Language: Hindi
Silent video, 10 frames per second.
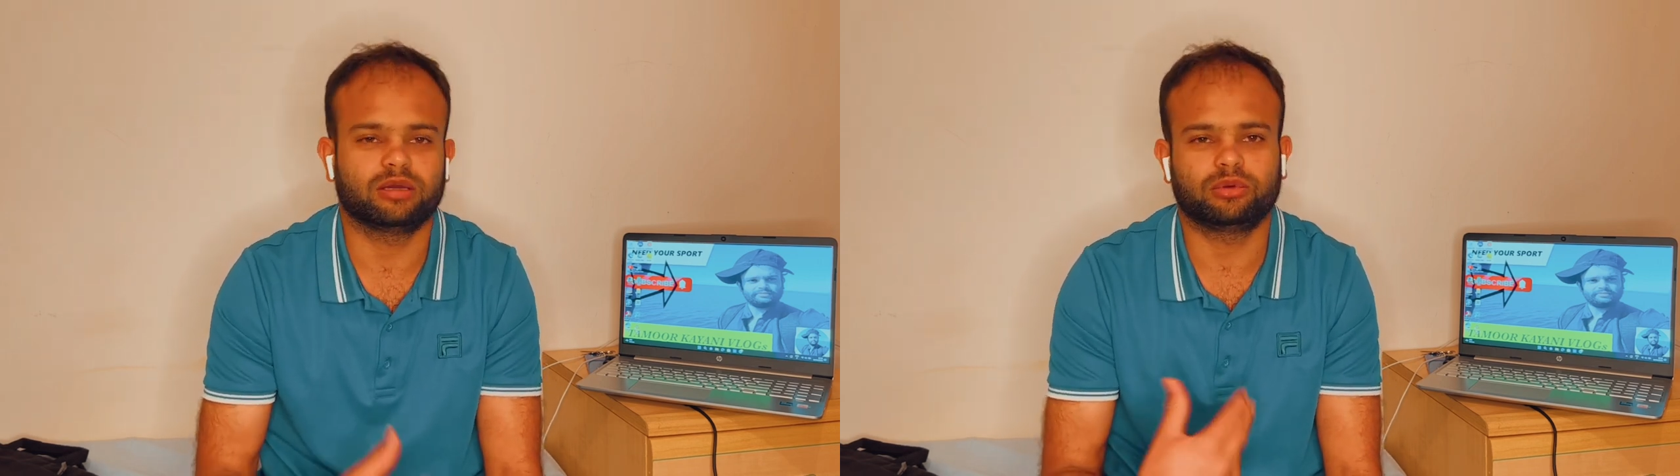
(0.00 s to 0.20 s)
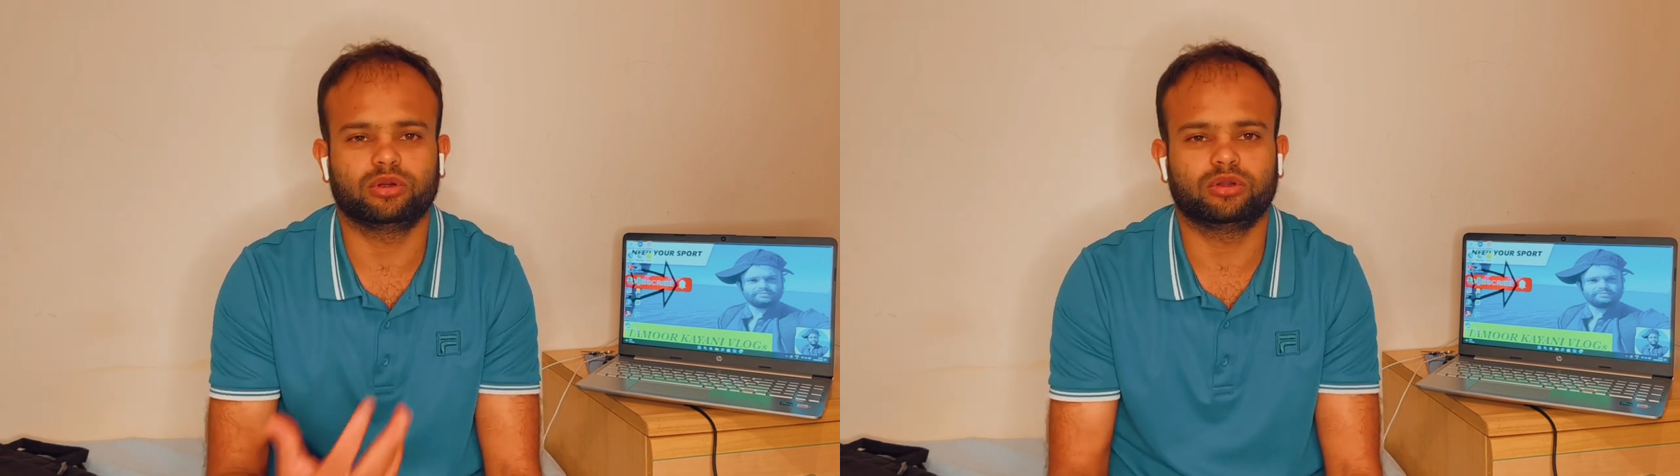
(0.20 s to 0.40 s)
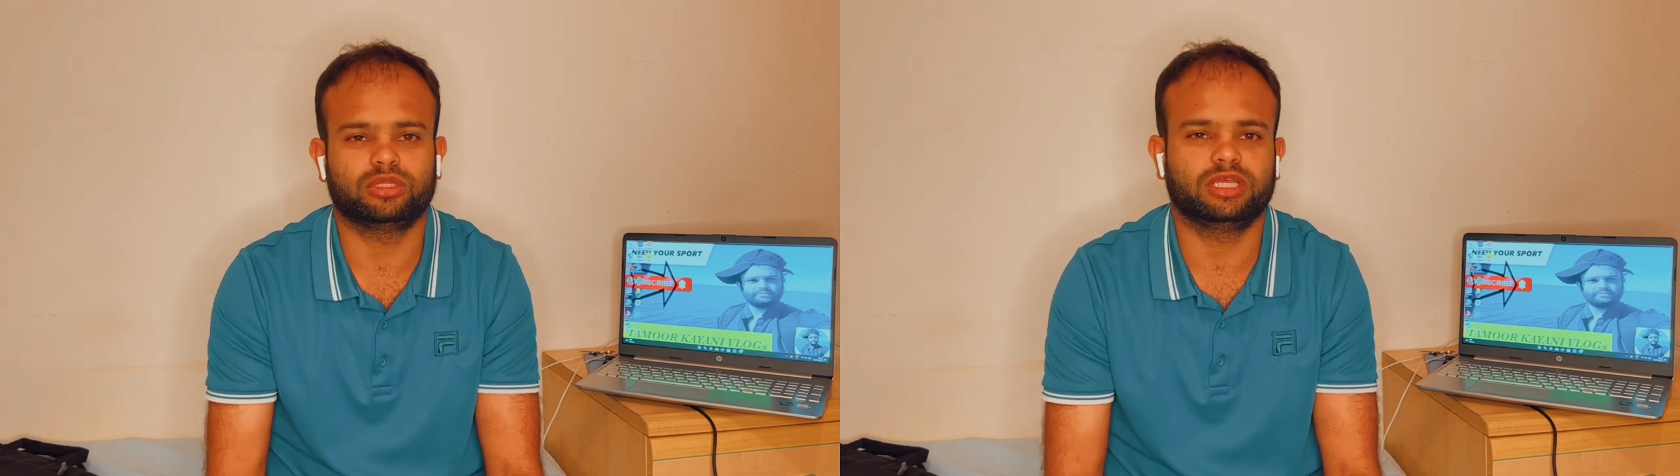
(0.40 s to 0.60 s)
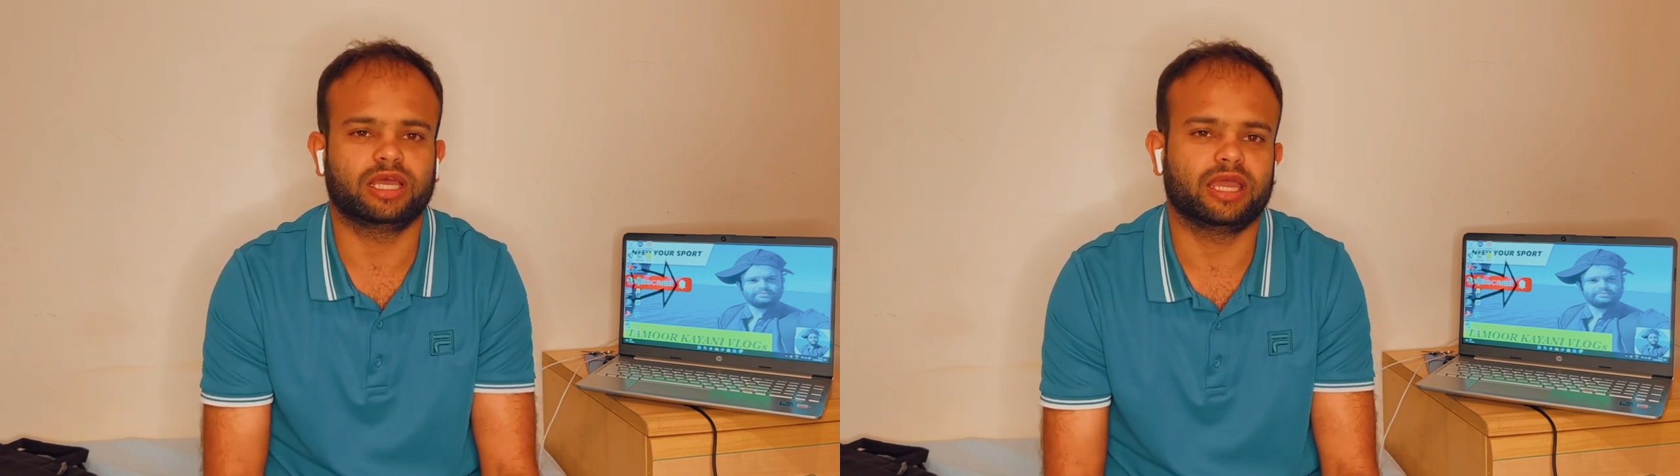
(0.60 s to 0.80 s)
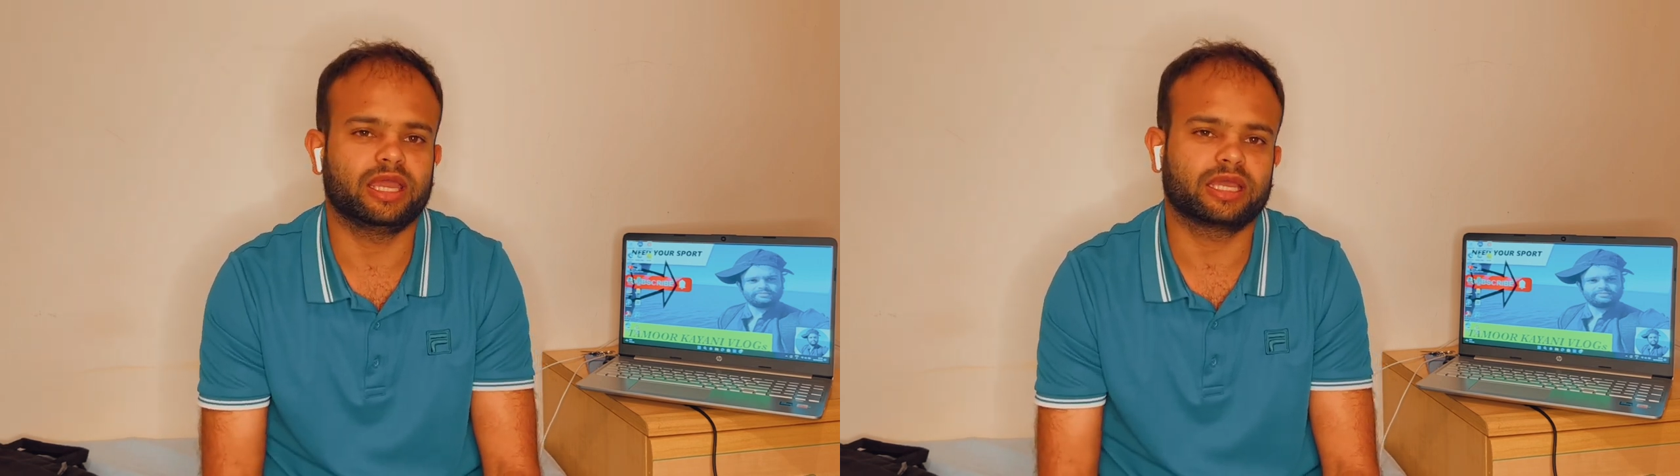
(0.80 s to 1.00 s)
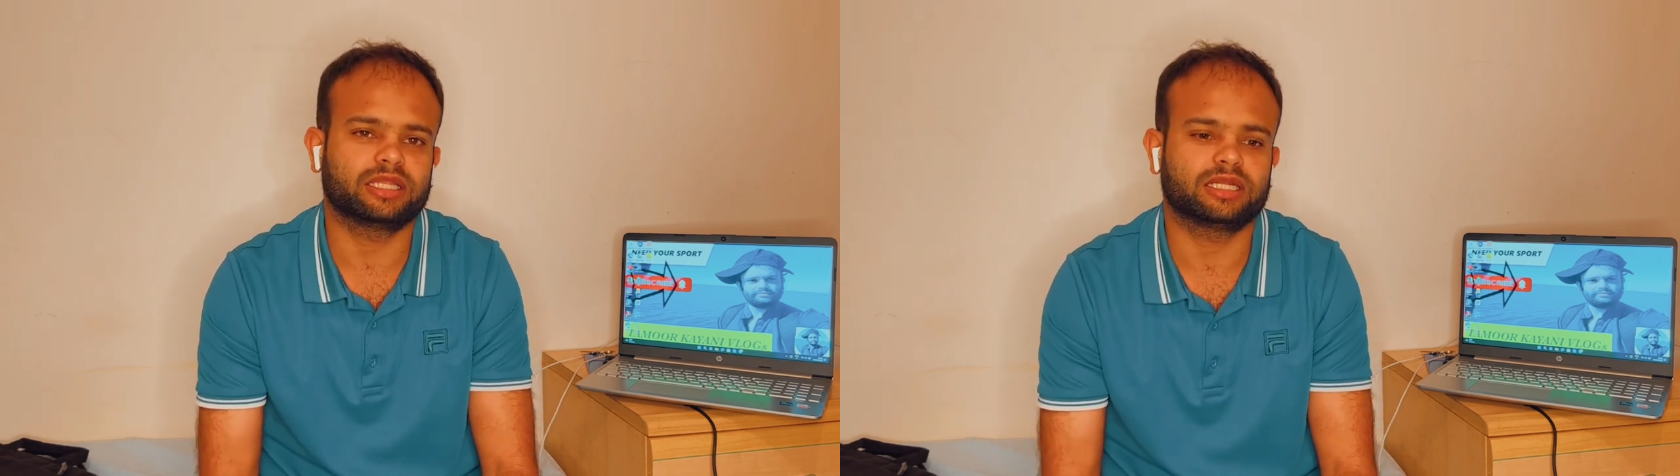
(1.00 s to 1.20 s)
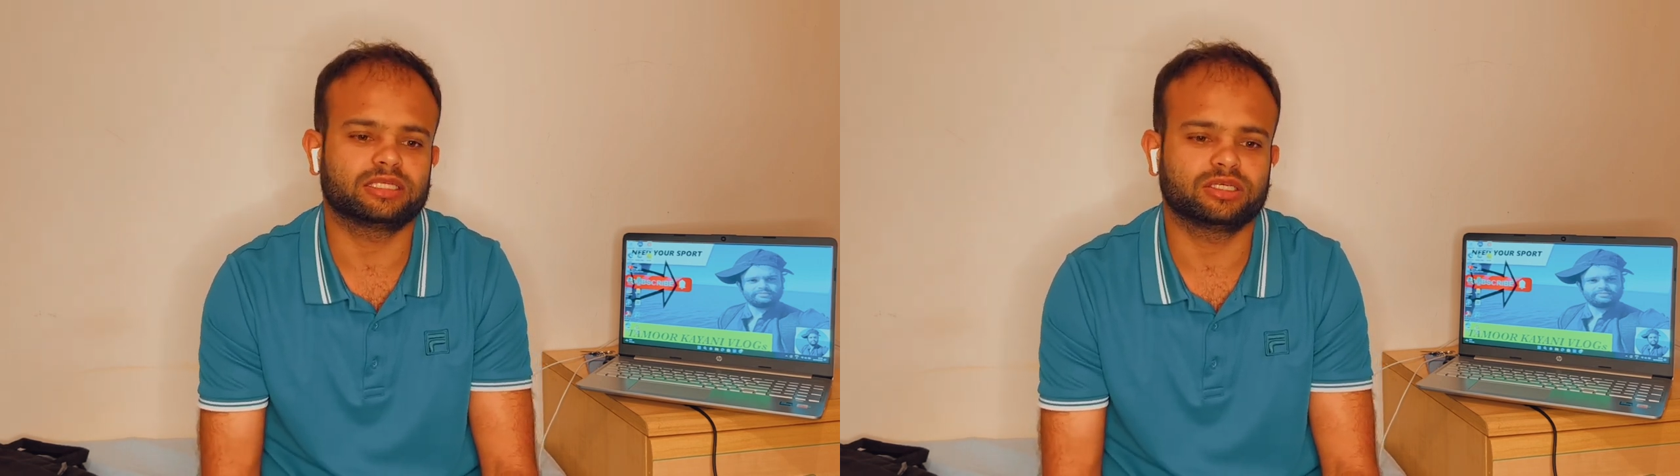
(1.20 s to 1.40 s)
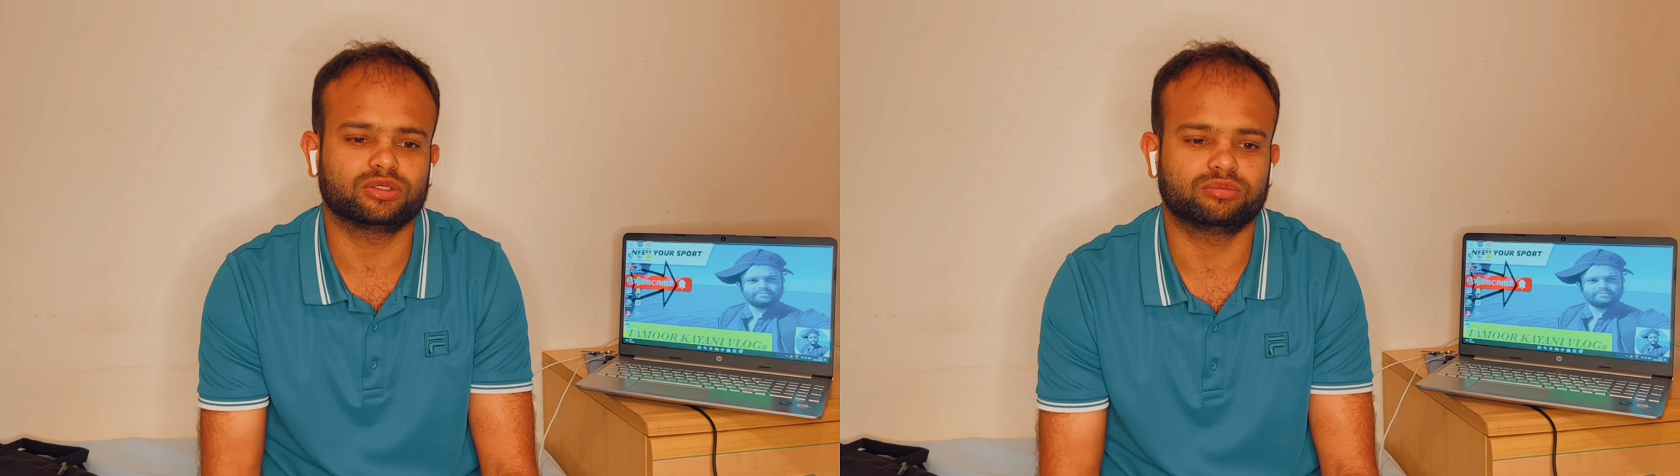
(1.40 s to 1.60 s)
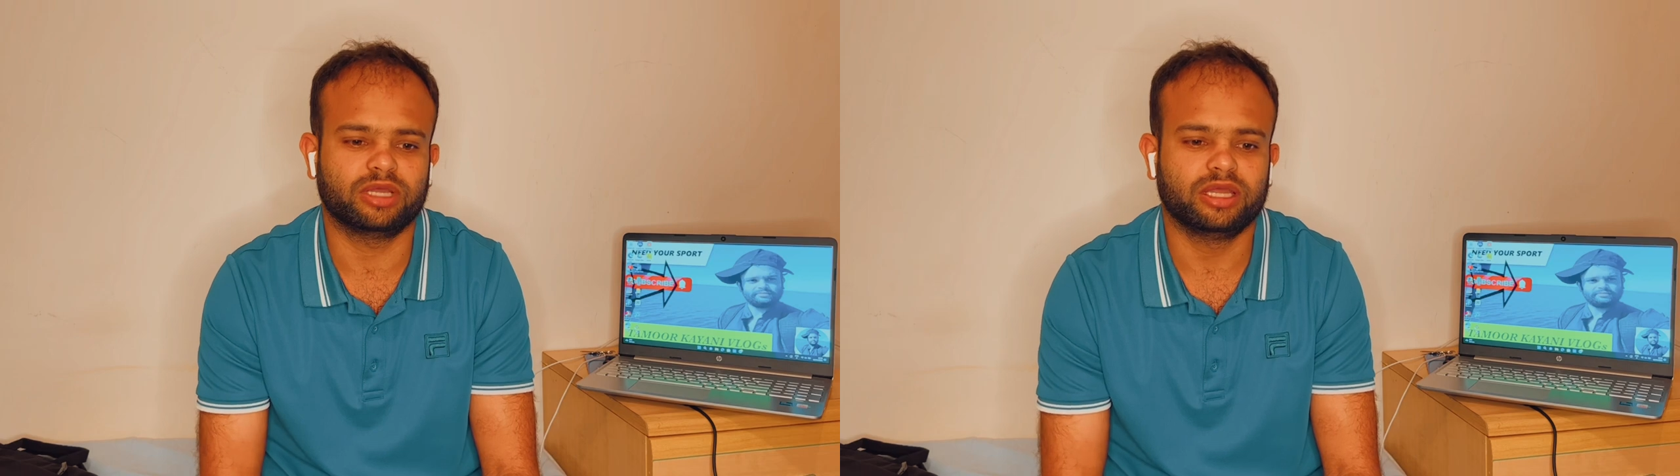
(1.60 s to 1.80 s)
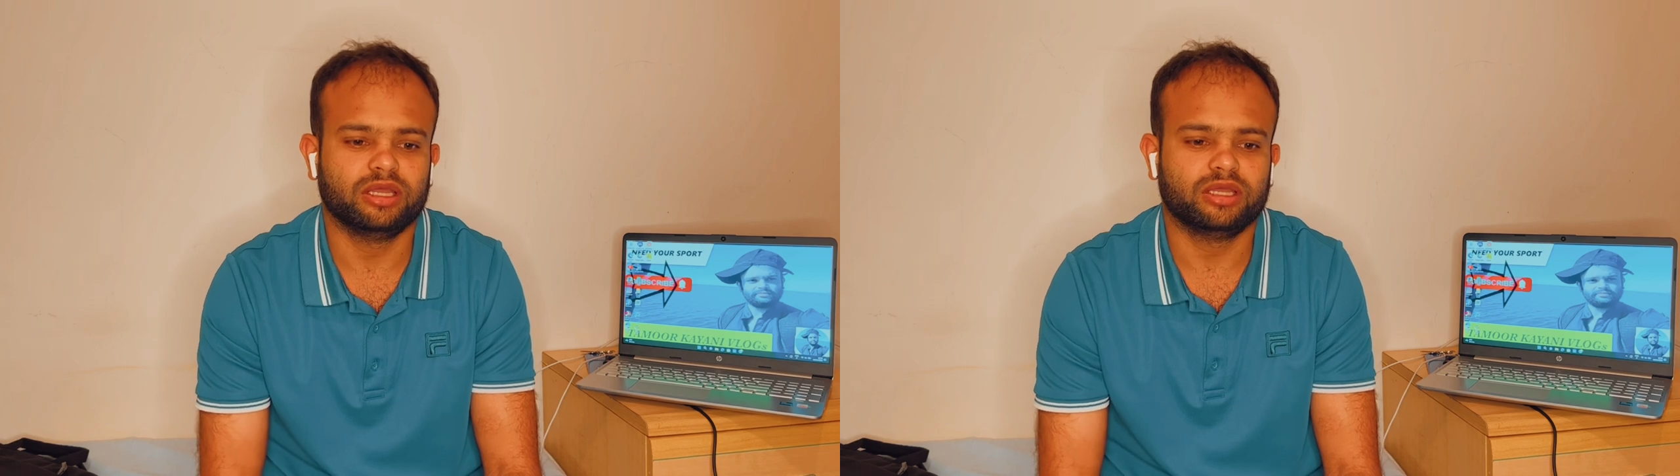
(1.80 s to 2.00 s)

अपलोड होती है एक ही तरह से उसमें